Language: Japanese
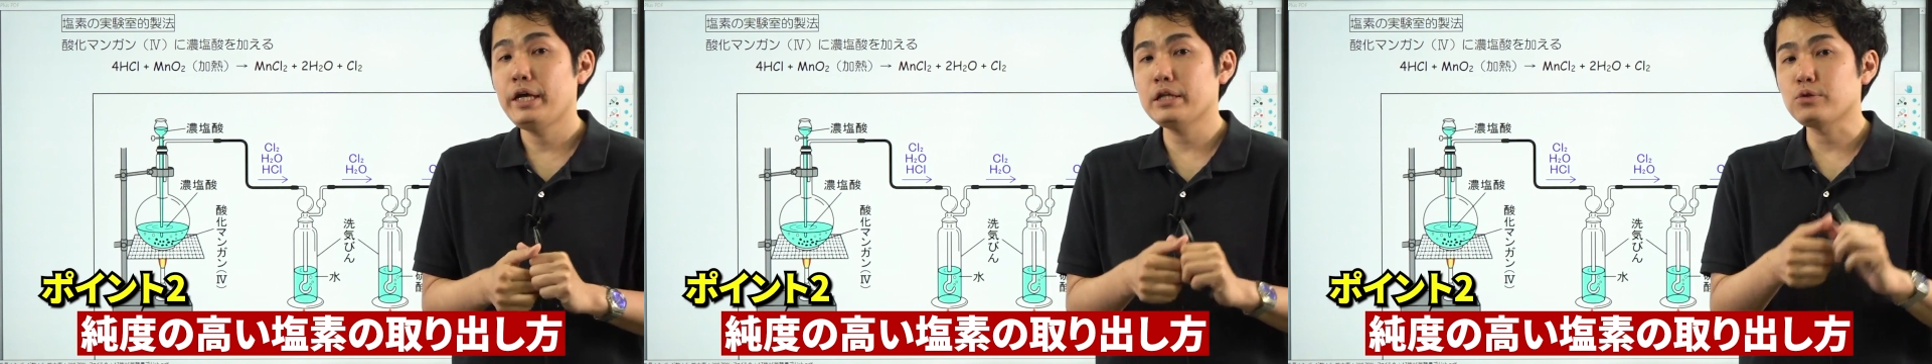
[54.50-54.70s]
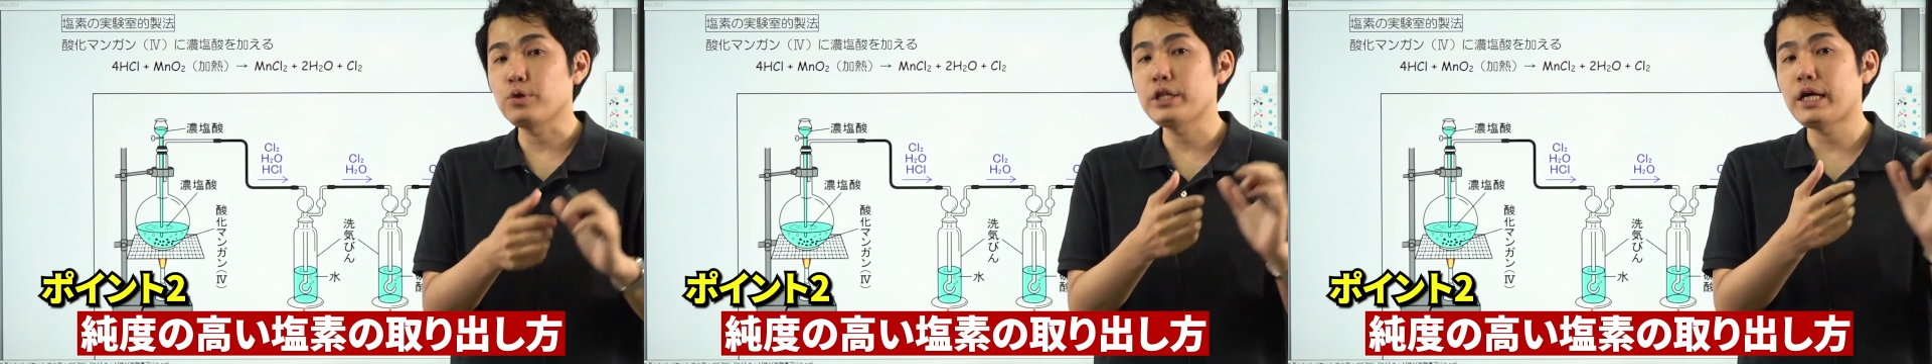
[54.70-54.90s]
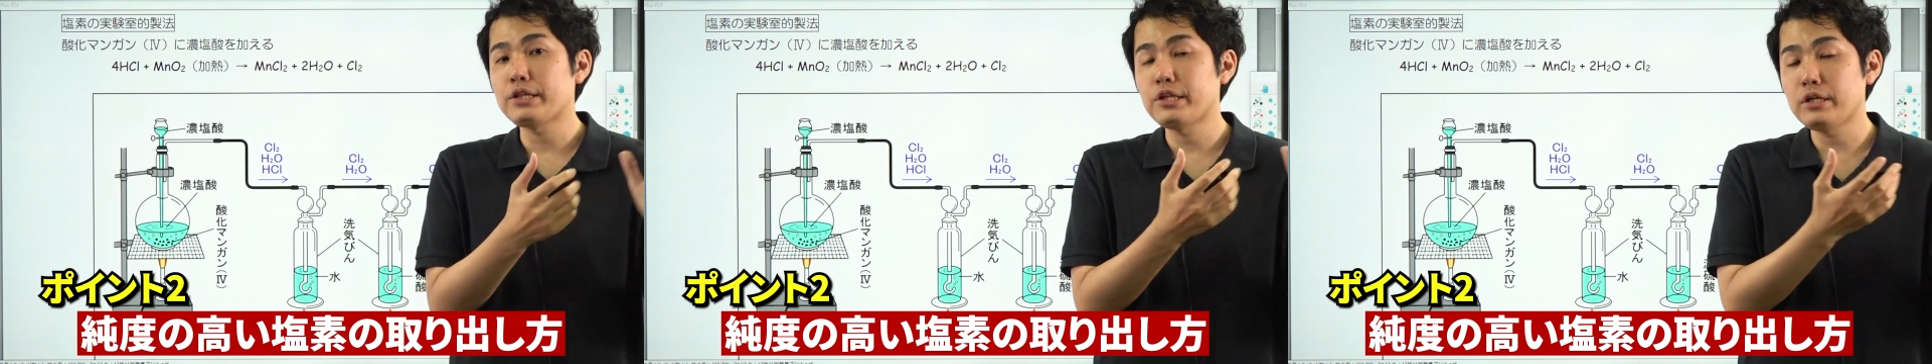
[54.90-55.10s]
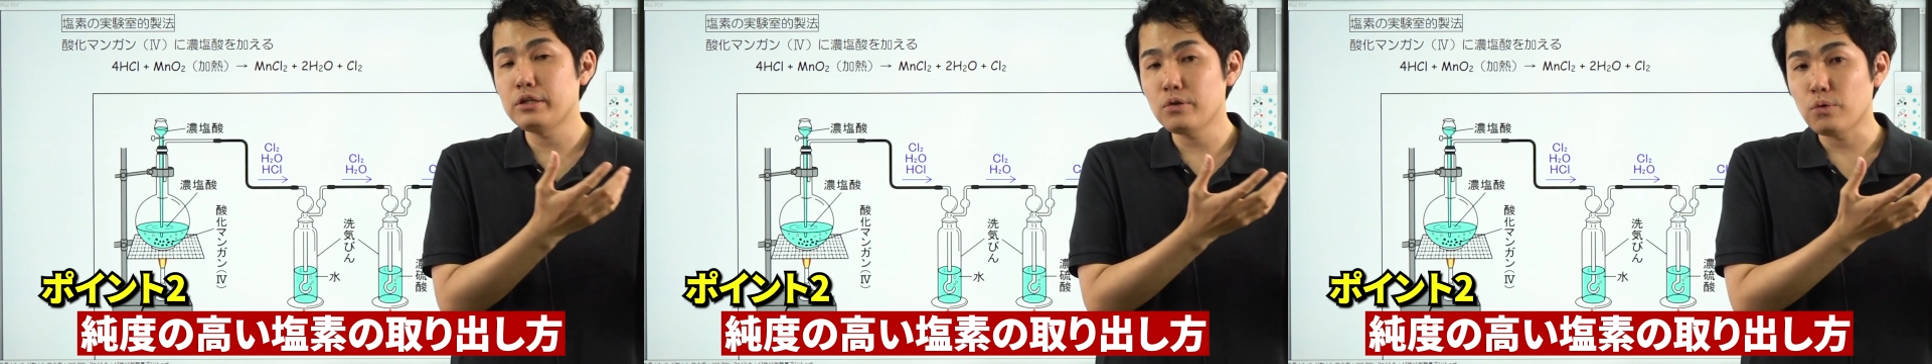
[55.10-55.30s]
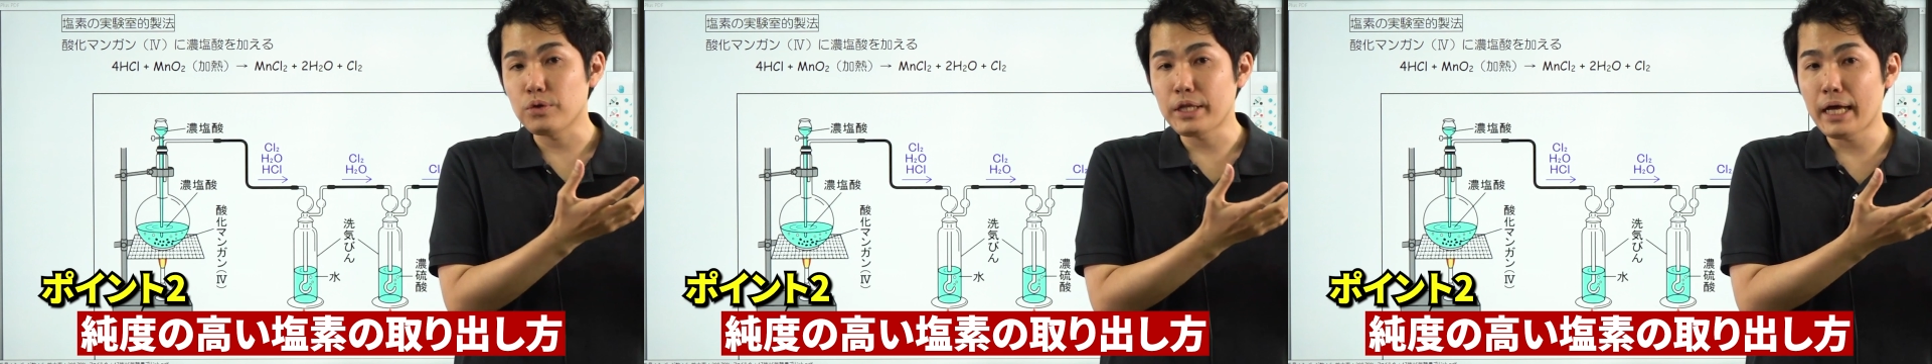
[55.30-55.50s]
取り出せる
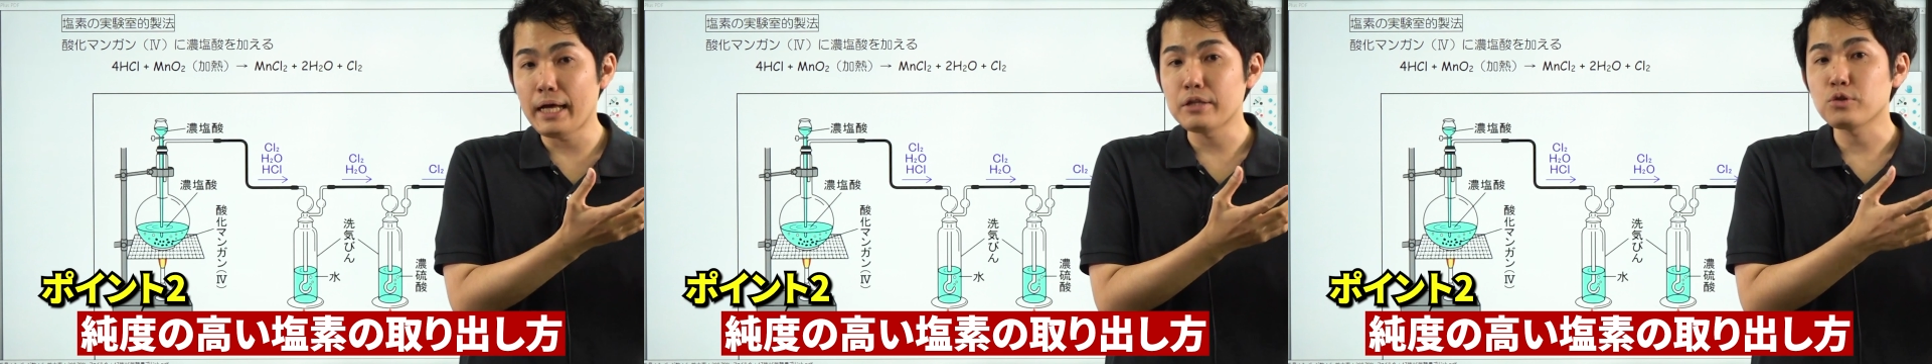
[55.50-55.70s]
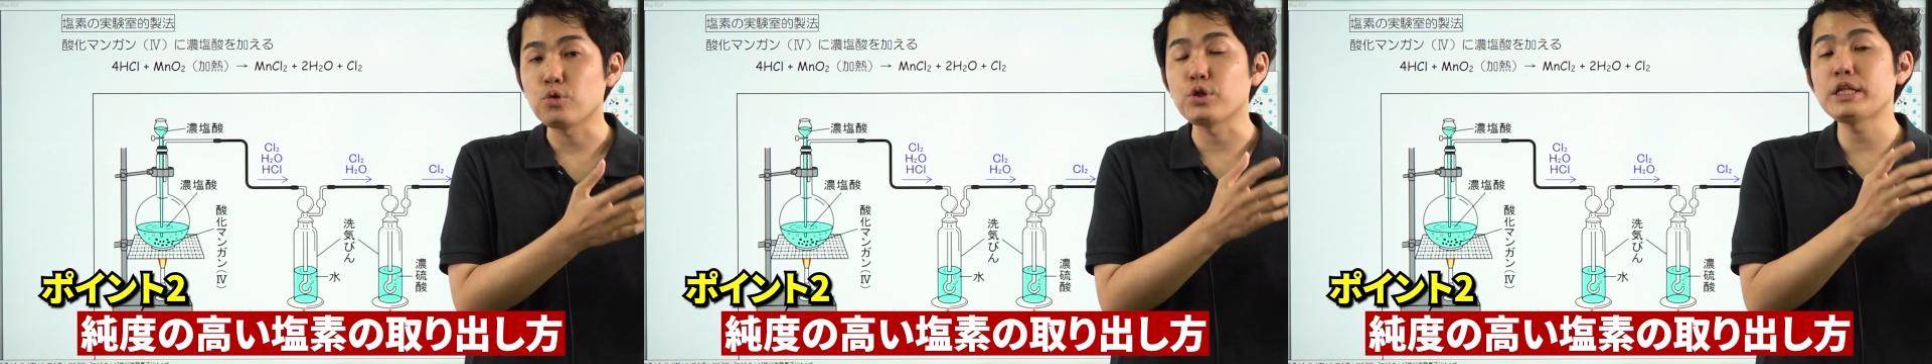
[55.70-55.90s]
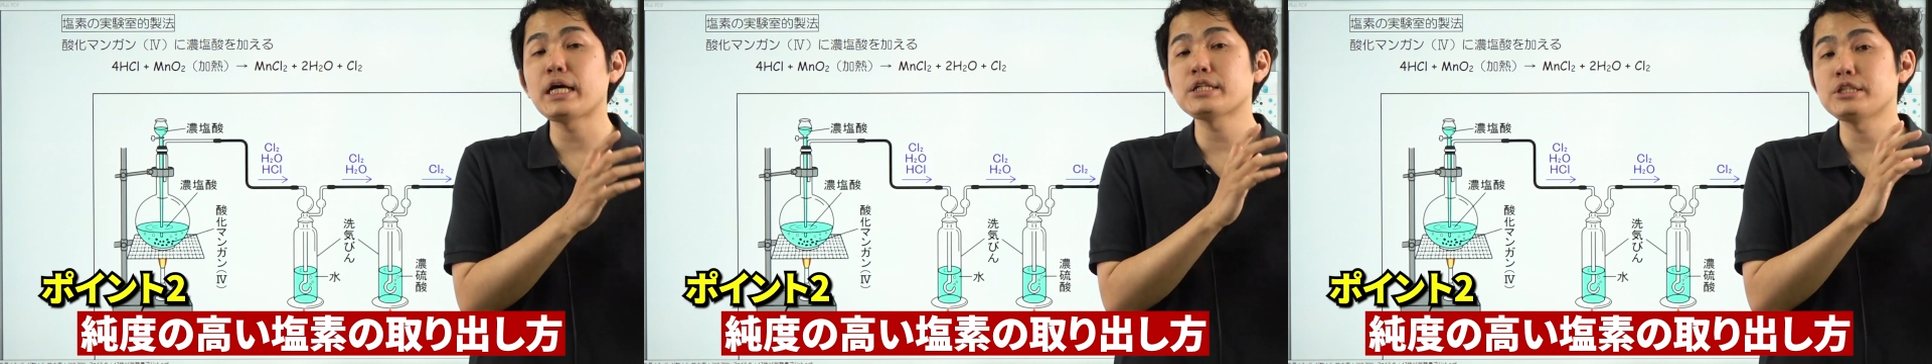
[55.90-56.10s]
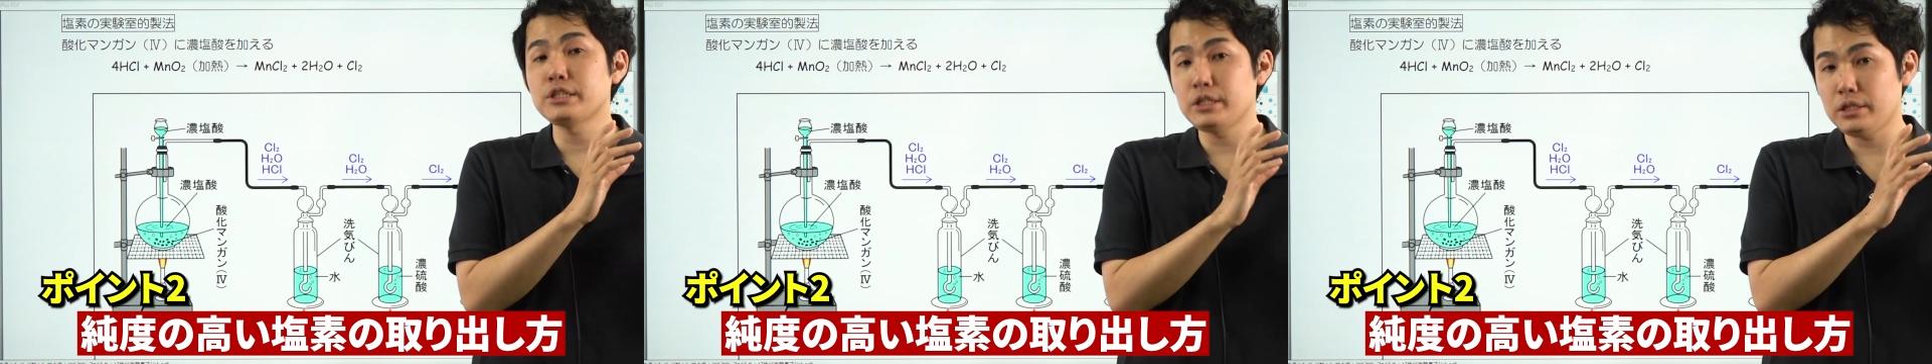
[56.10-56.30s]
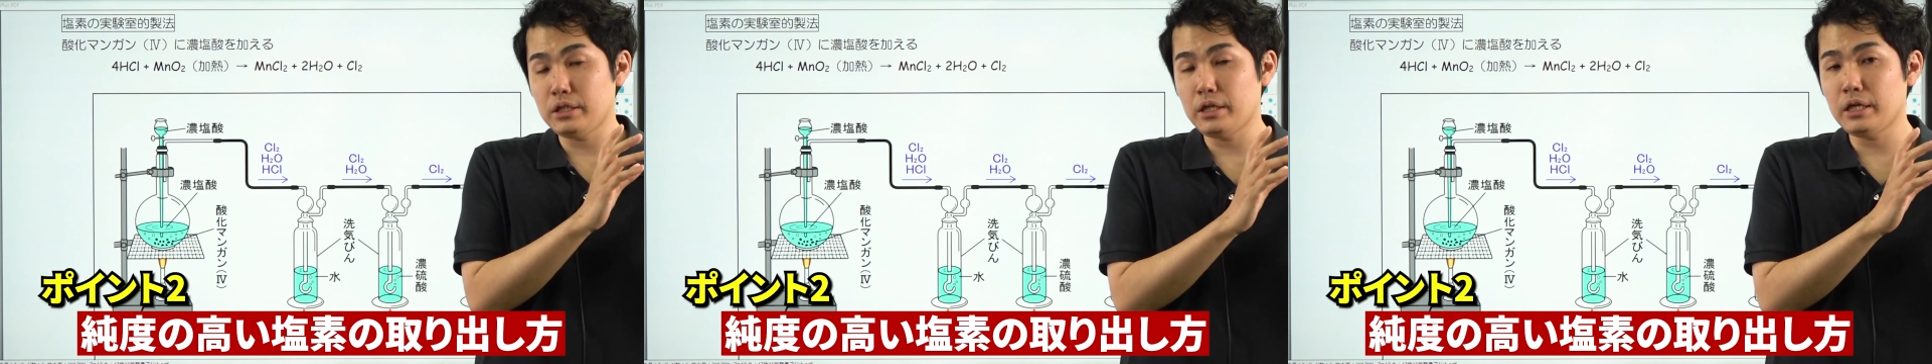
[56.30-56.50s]
ような取り出
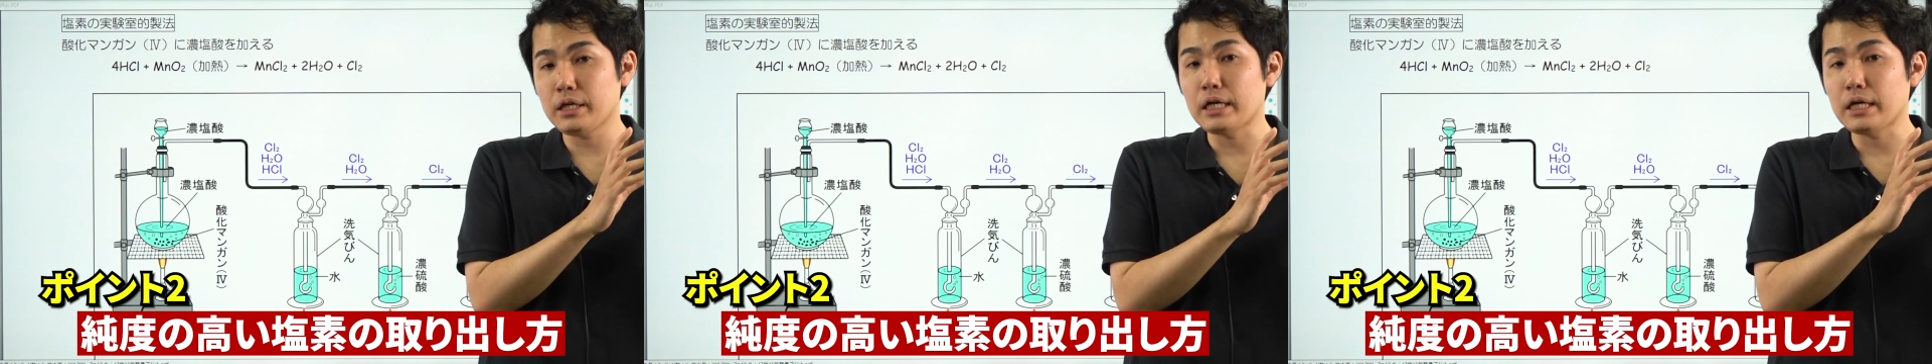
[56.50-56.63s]
し